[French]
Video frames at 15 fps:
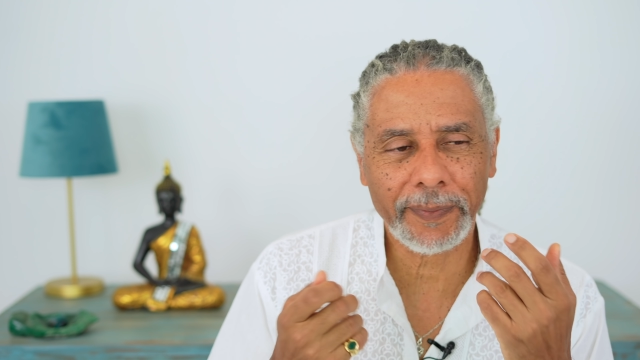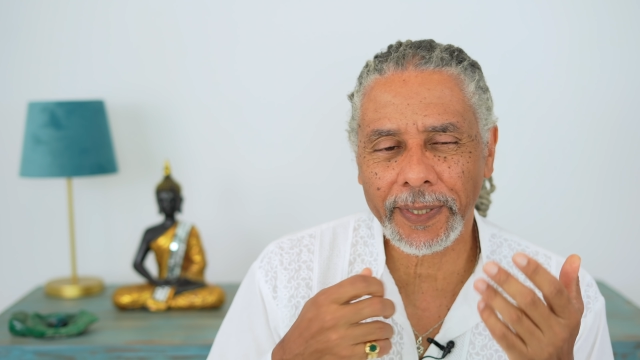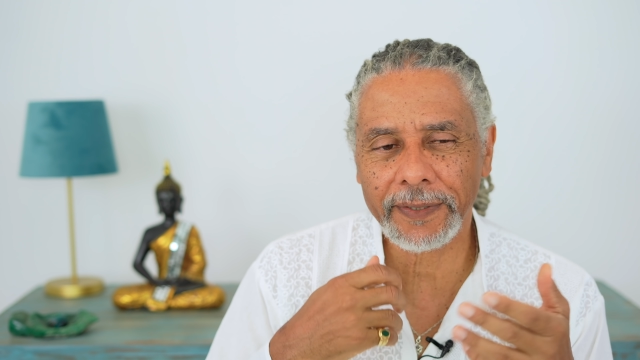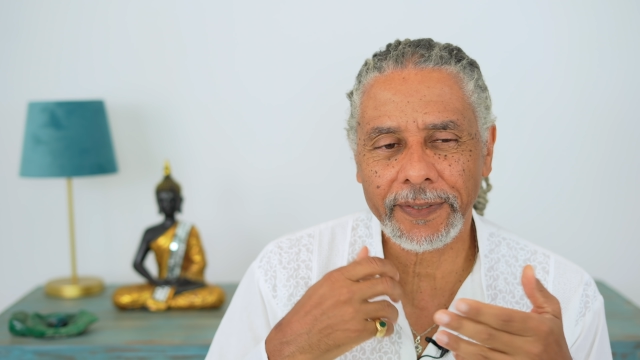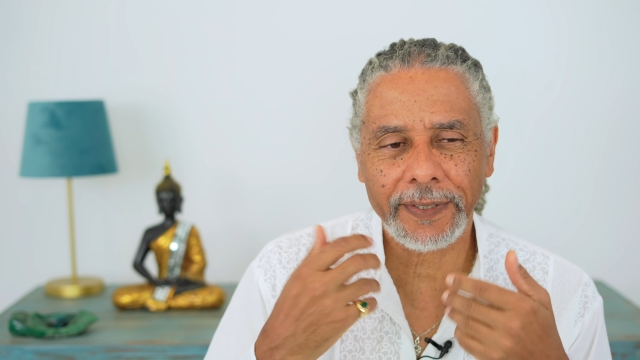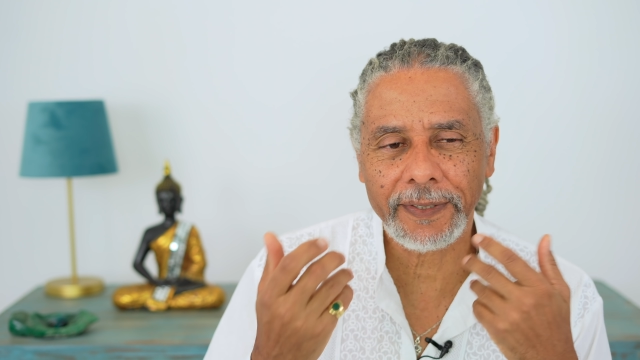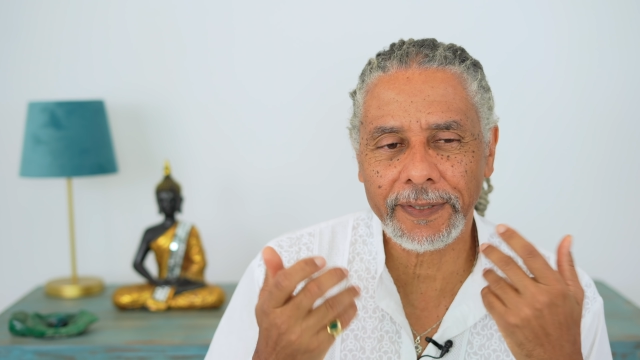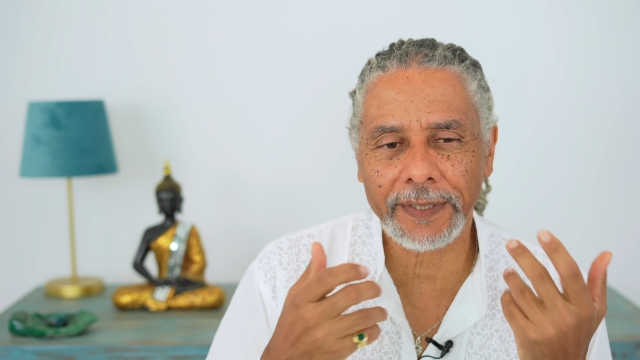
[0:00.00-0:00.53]
car
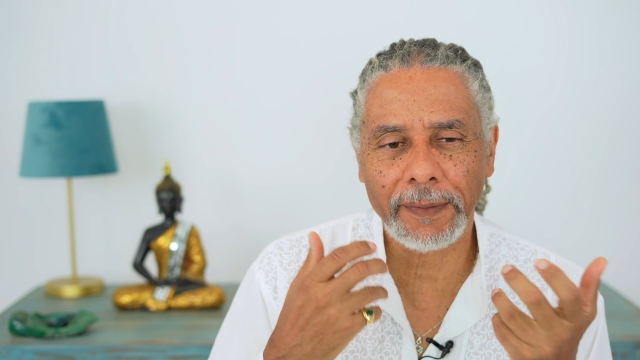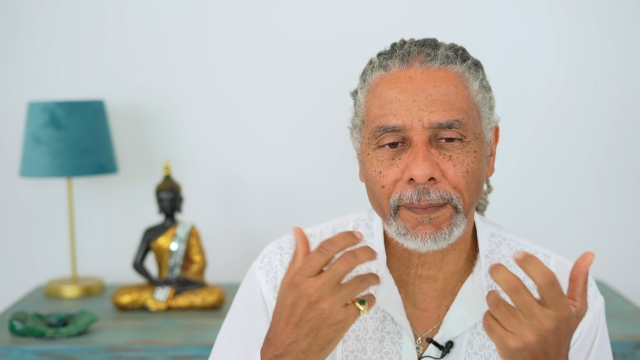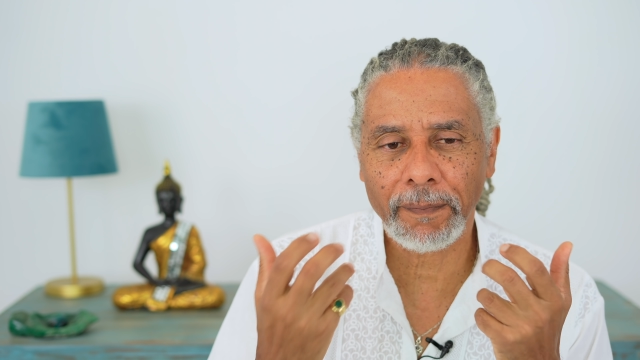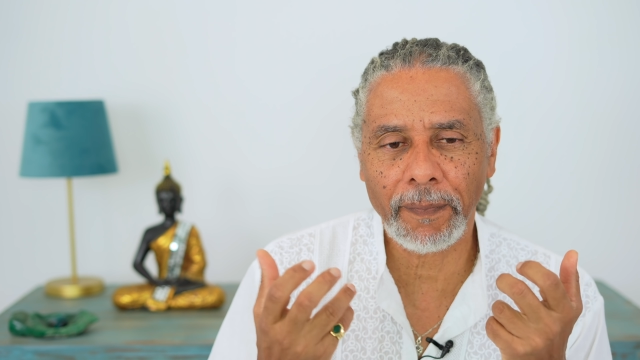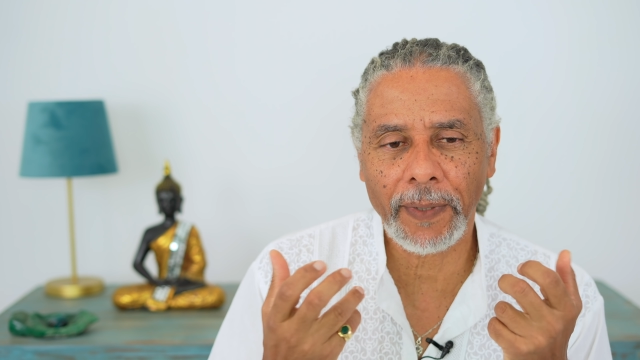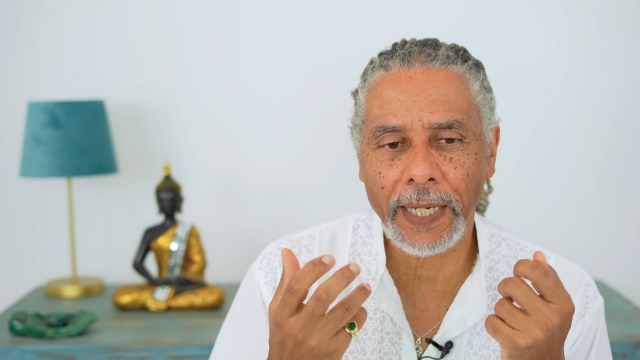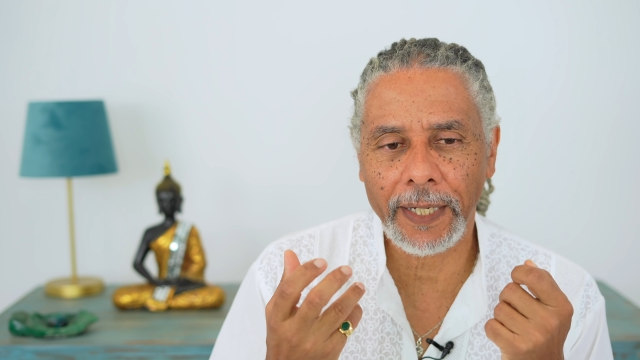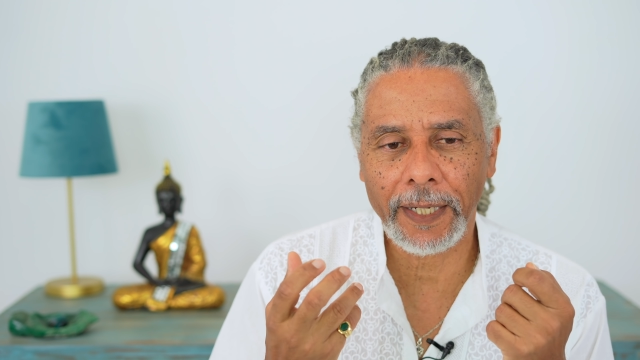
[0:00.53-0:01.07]
ce n'est
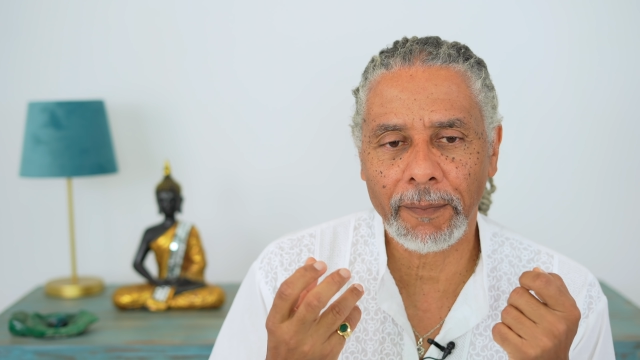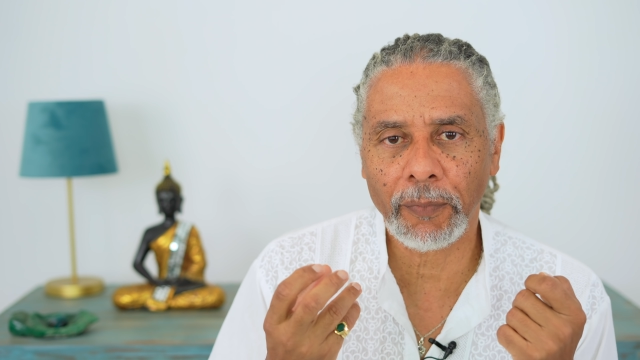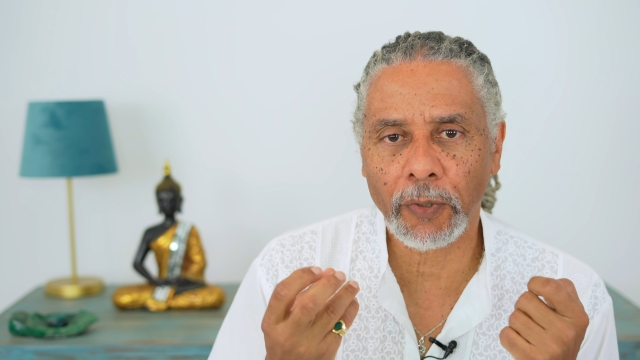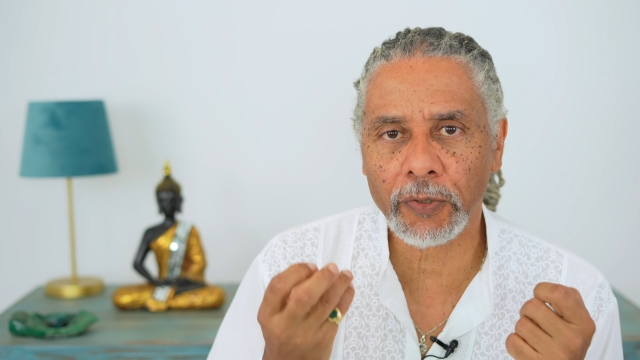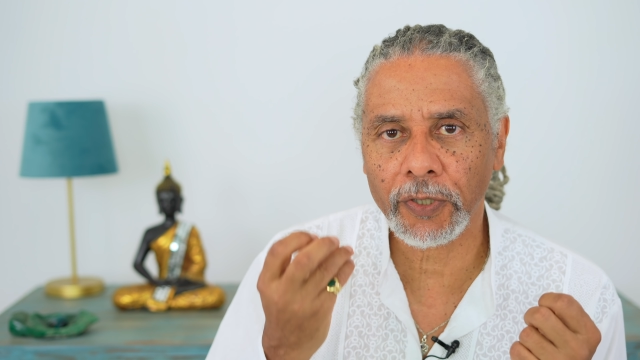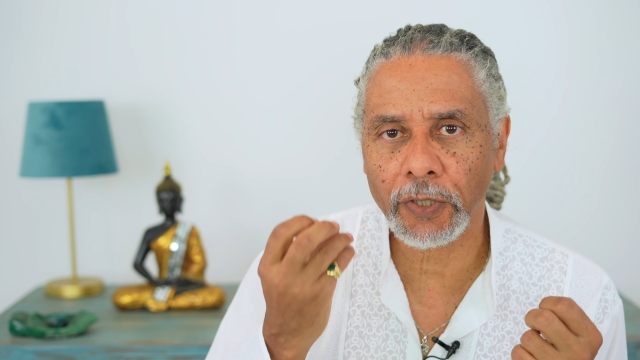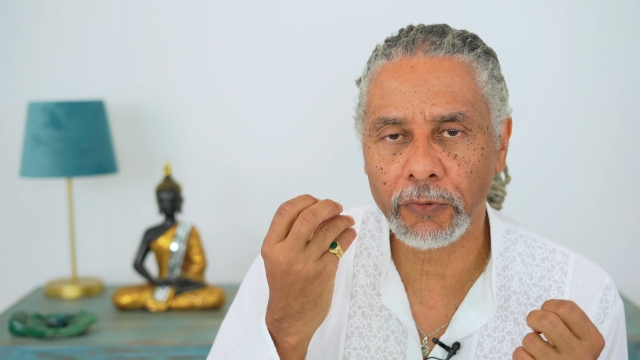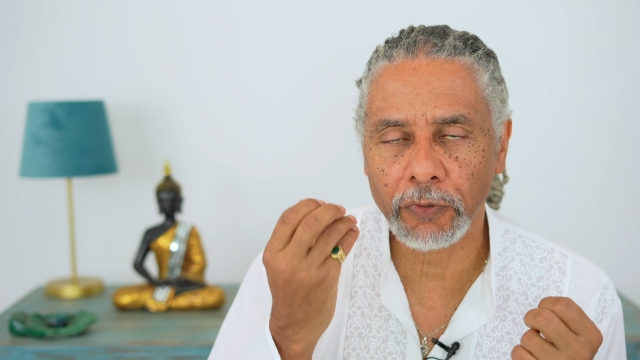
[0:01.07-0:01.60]
pas
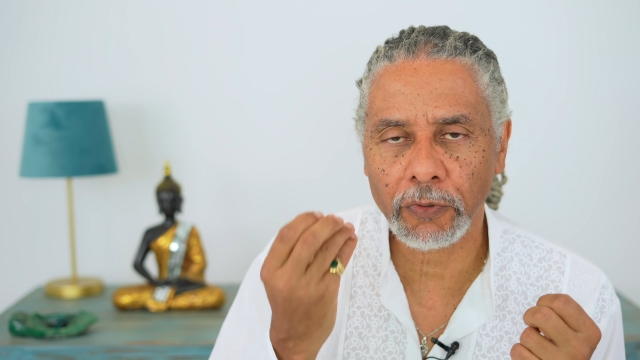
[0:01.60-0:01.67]
l'important